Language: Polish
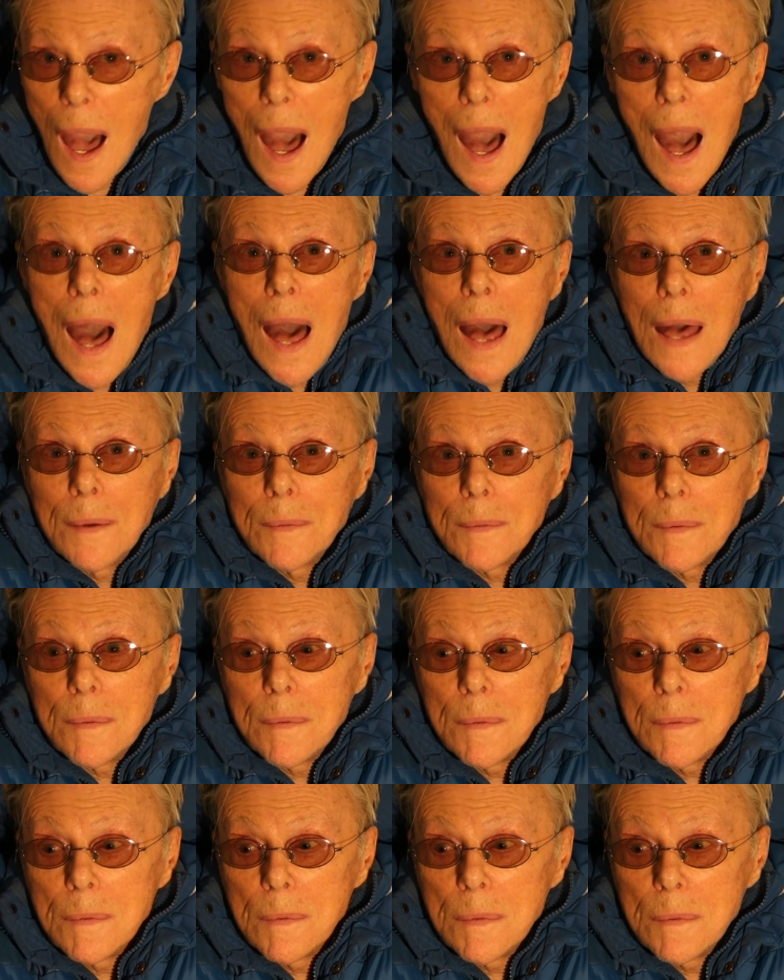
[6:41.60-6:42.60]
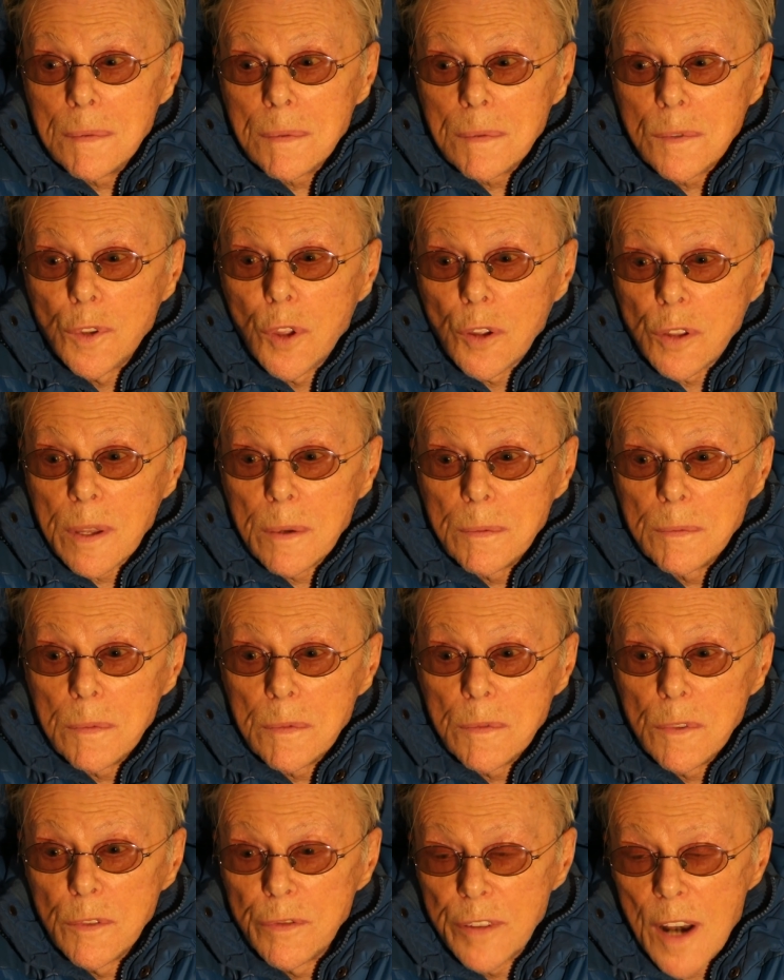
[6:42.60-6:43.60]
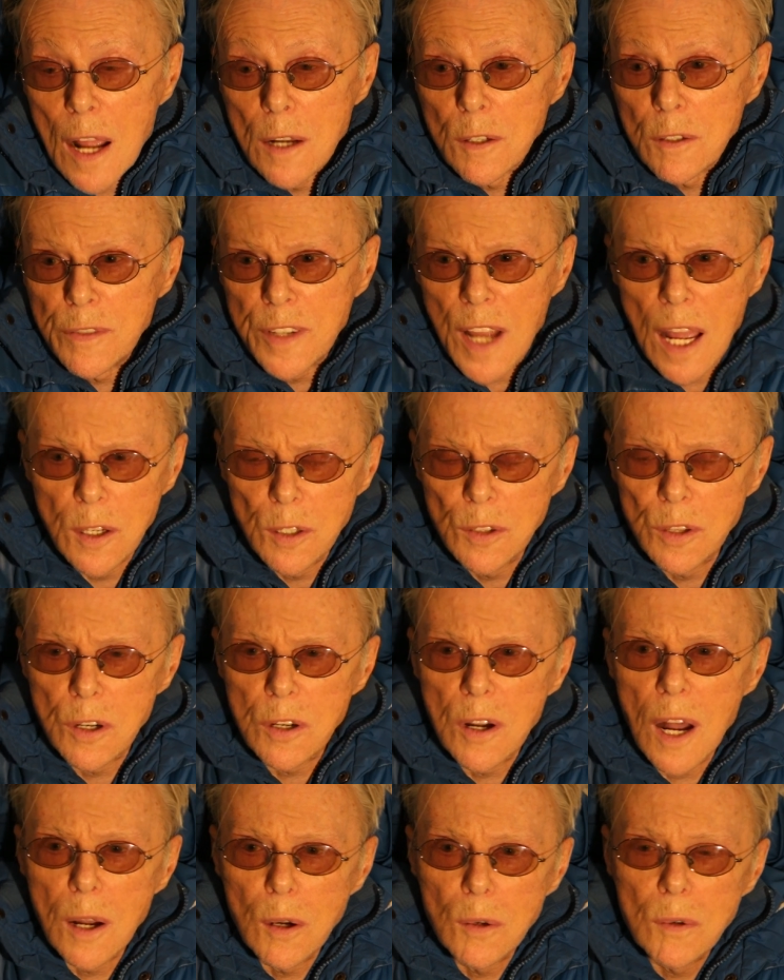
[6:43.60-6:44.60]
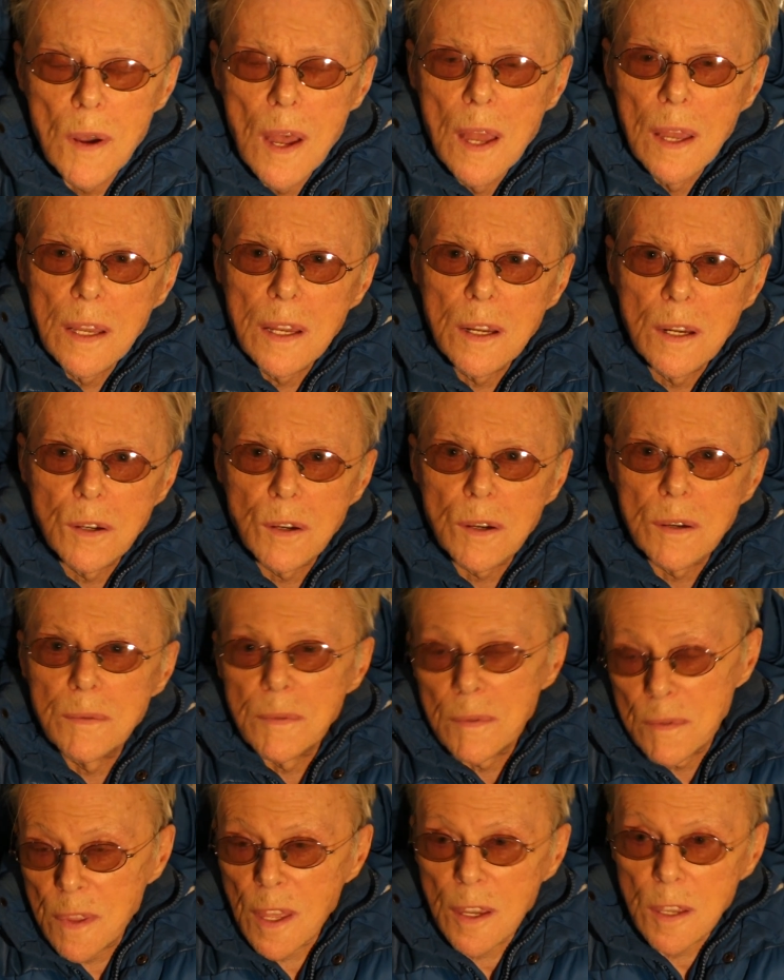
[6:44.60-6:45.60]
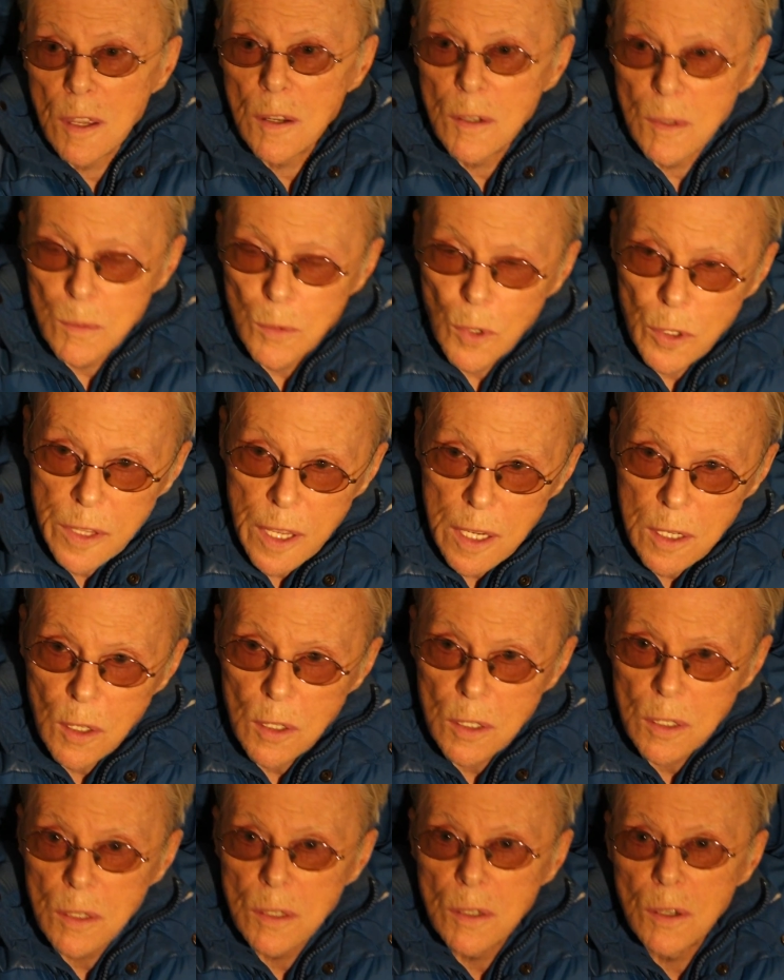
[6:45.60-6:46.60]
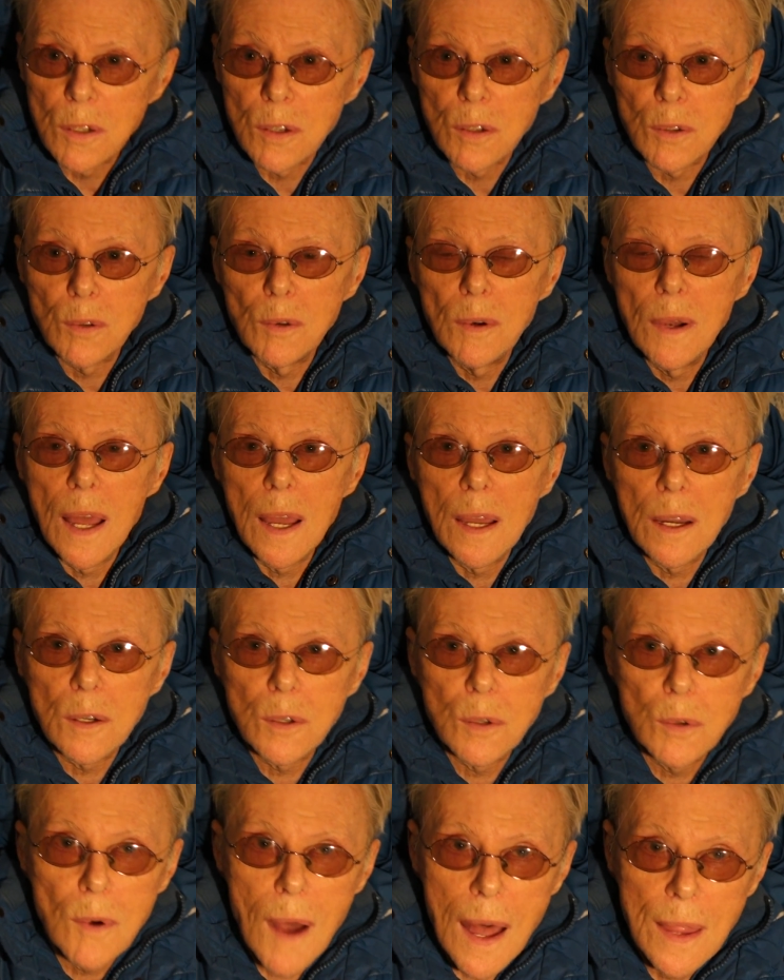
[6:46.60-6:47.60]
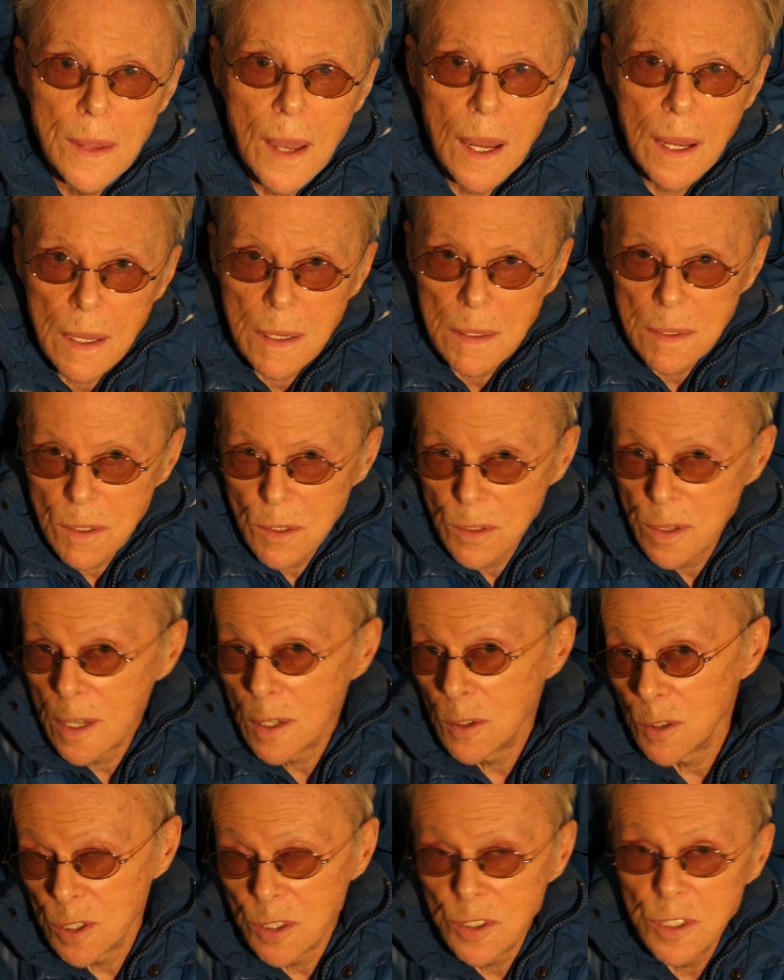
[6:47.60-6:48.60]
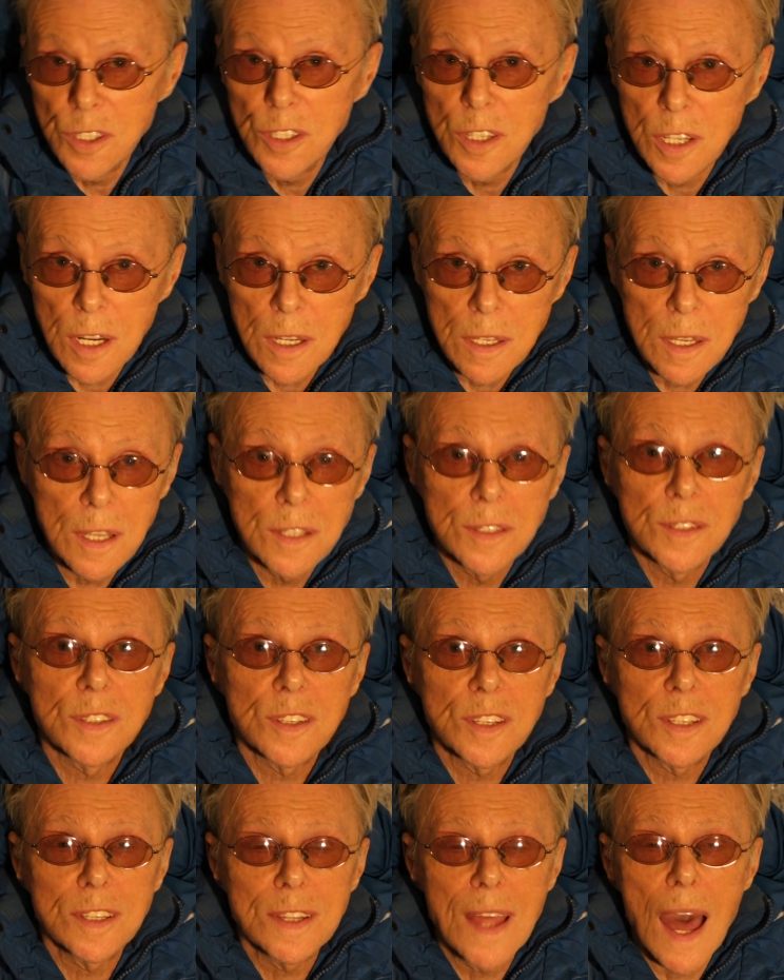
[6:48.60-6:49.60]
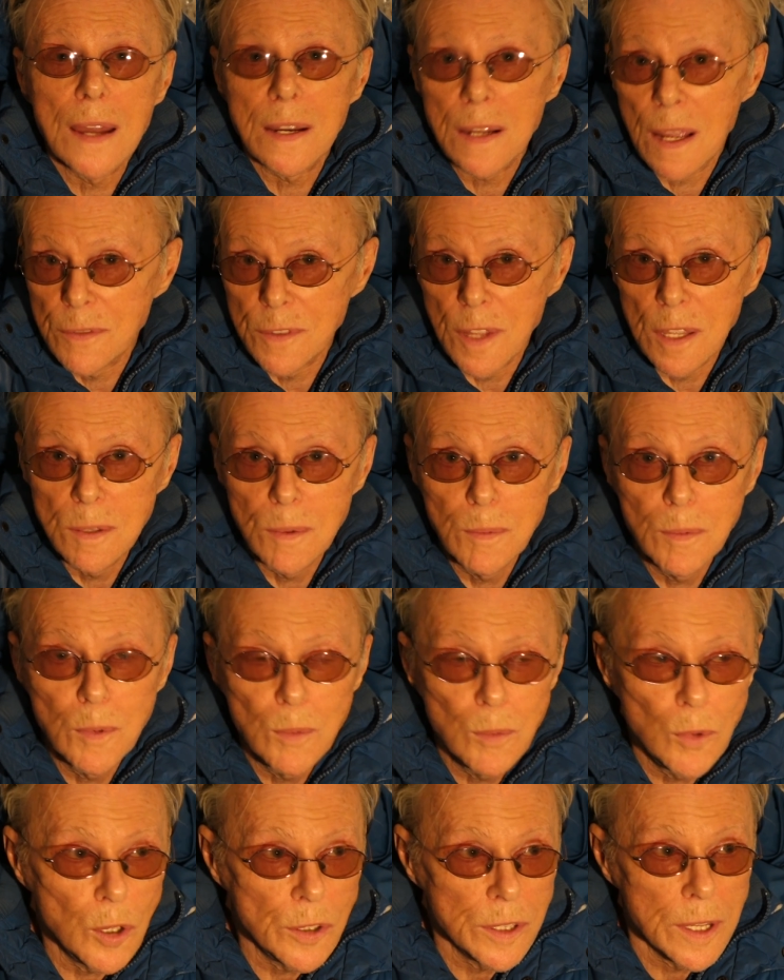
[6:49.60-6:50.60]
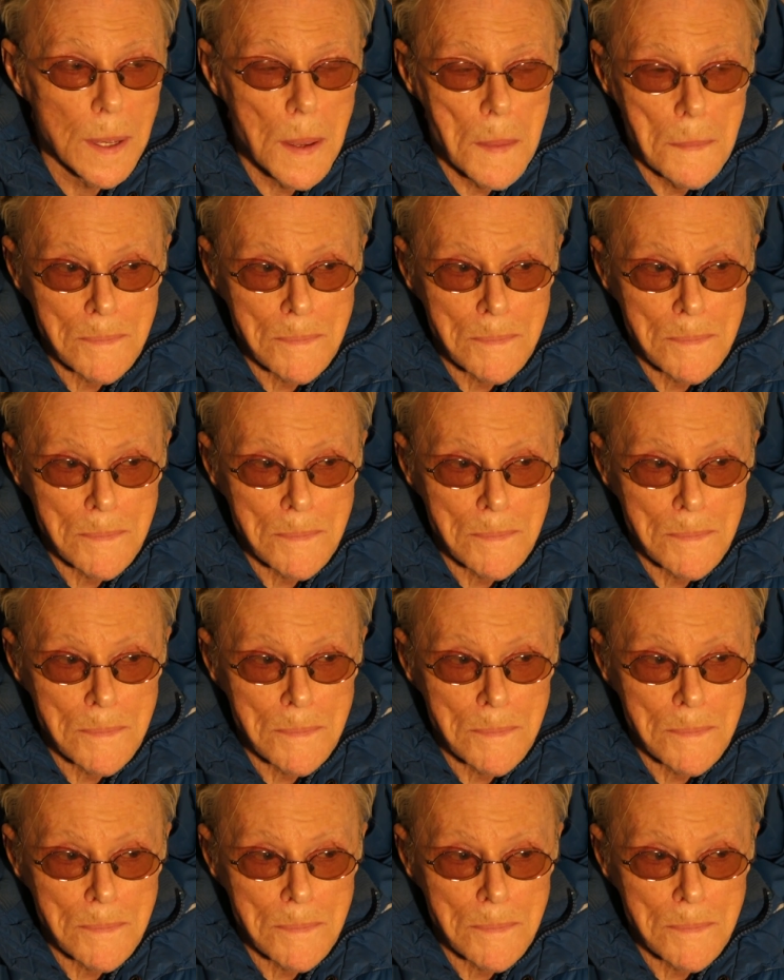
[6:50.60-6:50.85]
A kto tam? No Franco. Franco to kochał takiego młodego króla Juana, no tego co dzisiaj jest stary, a wtedy był młody